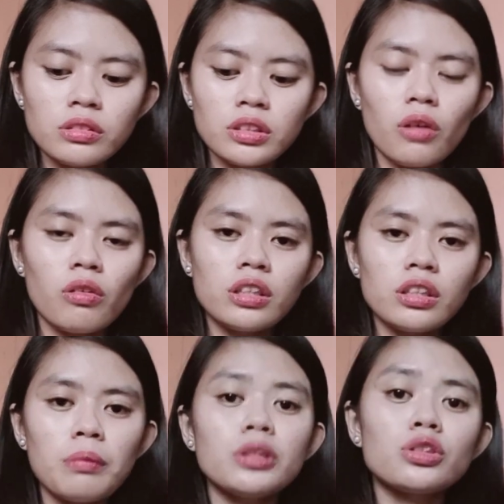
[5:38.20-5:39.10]
sa ako
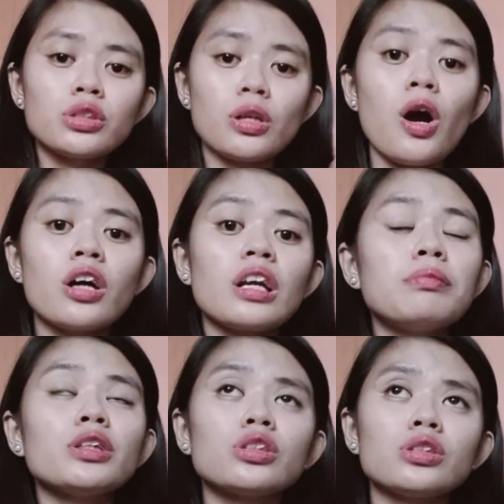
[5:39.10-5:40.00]
nga dapat strong,
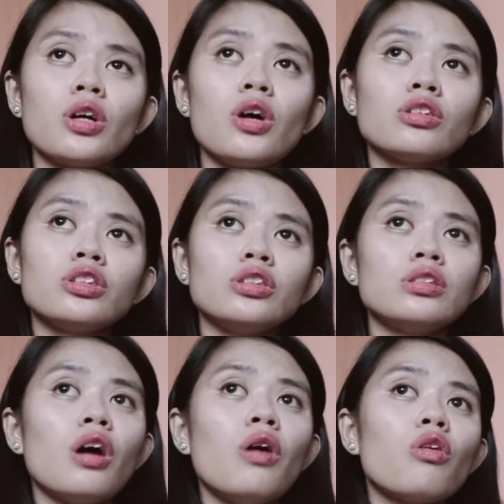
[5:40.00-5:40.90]
dapat strong yun
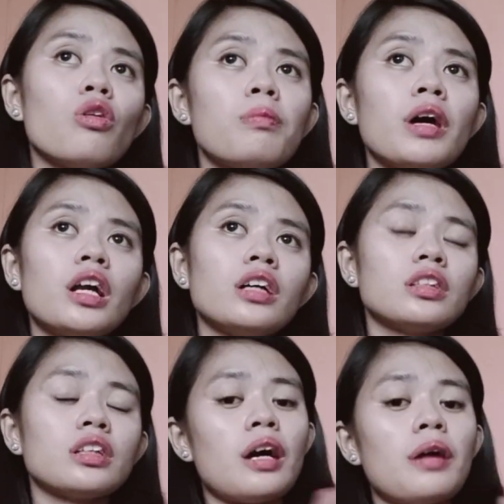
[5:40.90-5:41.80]
daw ko para
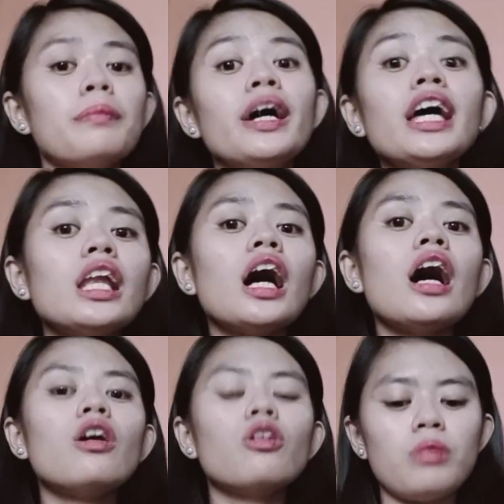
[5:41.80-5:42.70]
kang
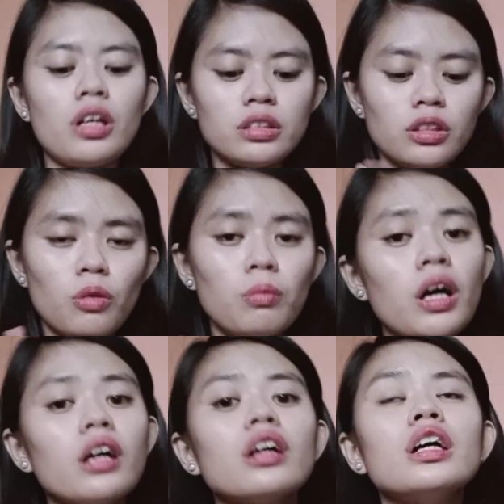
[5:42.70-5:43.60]
Bella o para sa
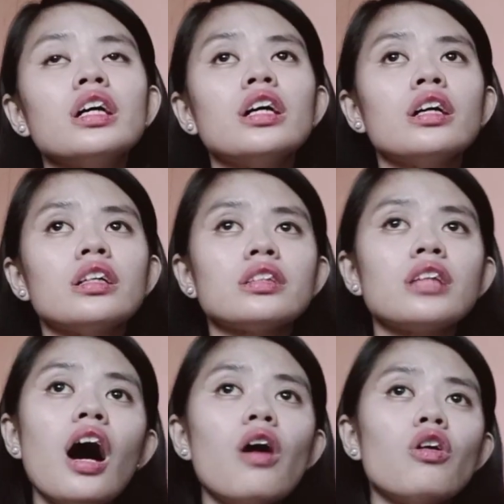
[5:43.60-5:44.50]
ubang
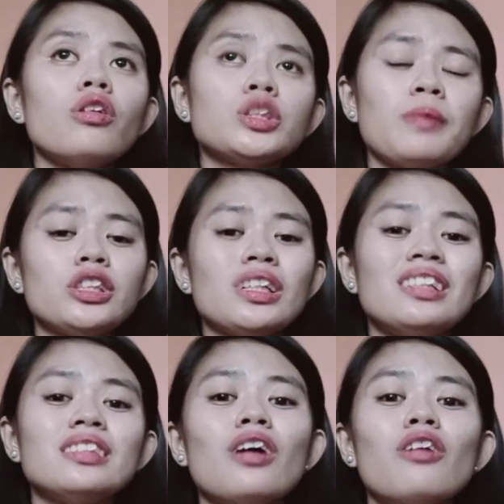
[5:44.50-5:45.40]
tao,
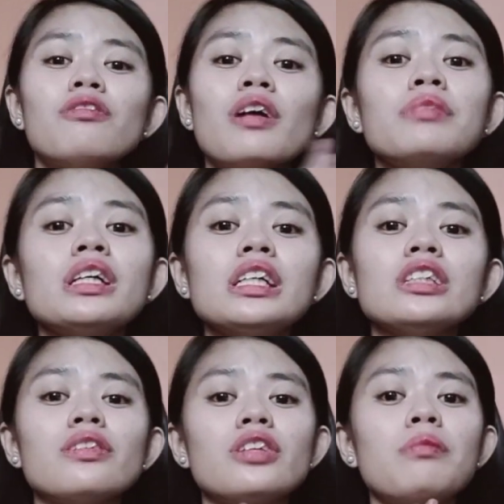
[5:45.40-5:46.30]
especially sa akong
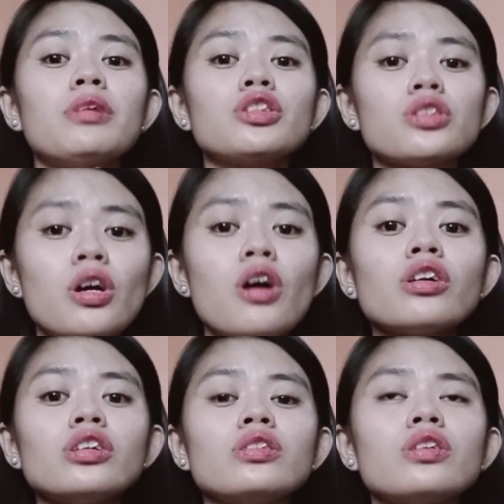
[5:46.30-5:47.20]
family. So, dapat
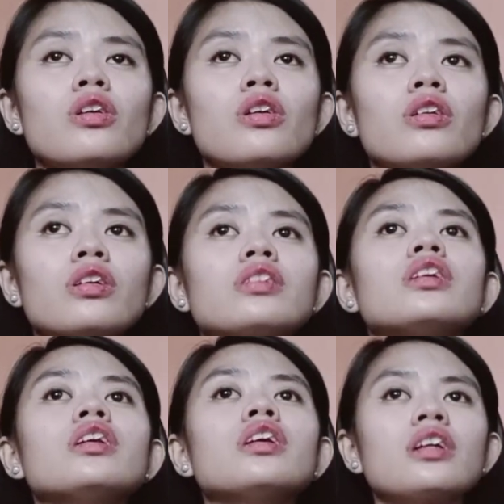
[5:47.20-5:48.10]
strong yun ko o
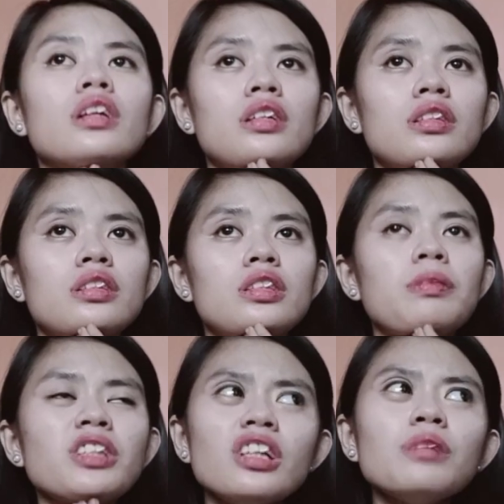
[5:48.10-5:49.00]

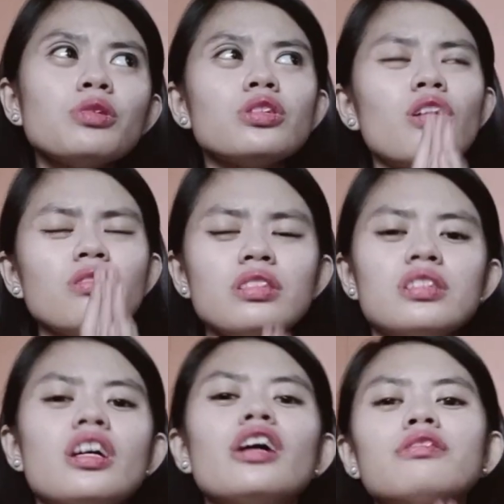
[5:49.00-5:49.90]
especially po sa akong
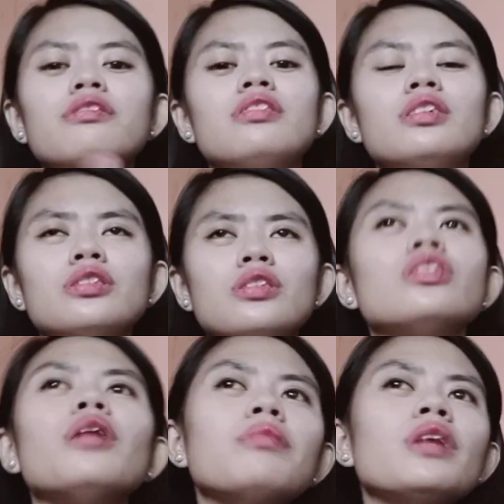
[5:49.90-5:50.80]
self. So,
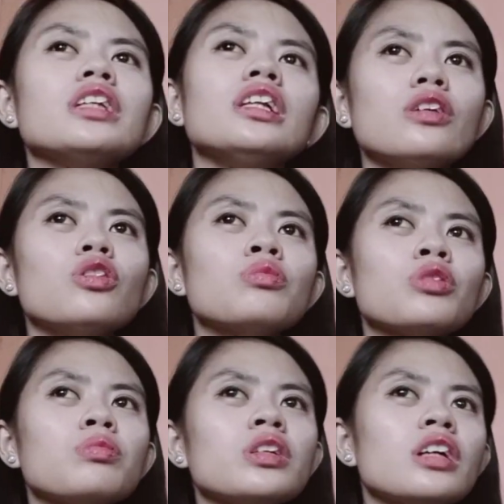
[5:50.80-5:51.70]
dapat dili ko
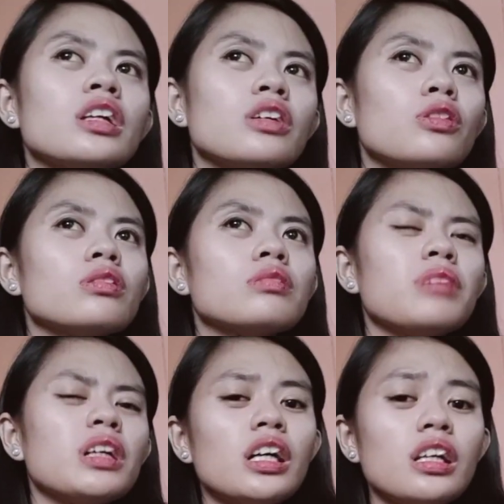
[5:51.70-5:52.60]
magpadali o
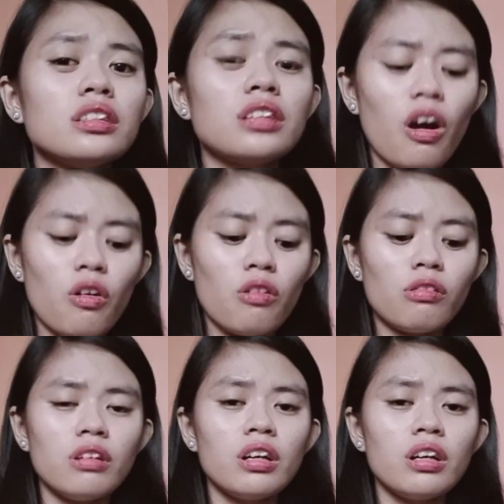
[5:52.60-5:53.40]
padala sa akong